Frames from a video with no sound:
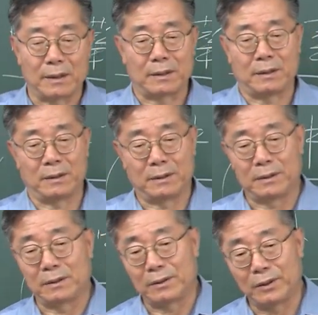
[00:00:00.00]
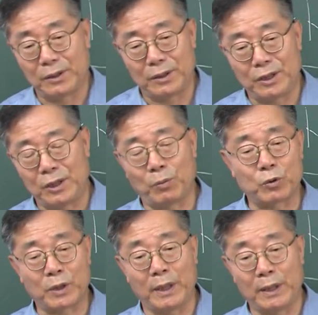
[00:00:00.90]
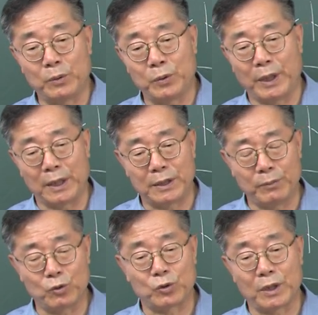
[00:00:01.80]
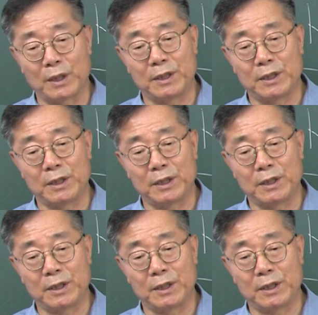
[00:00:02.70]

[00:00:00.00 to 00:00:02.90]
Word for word: 그 15세기 이후에 16세기,